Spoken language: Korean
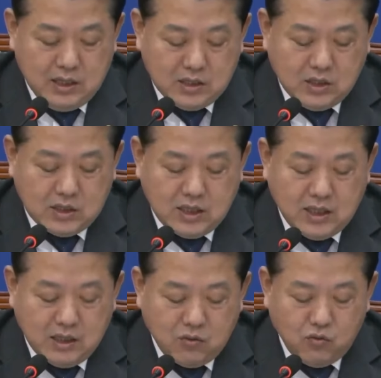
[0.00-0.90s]

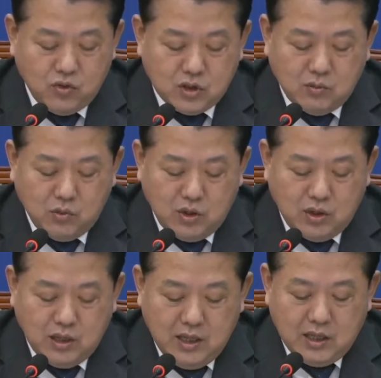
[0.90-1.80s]
첫째, 윤
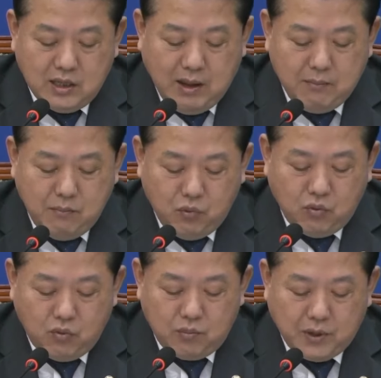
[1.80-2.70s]
정부는 남북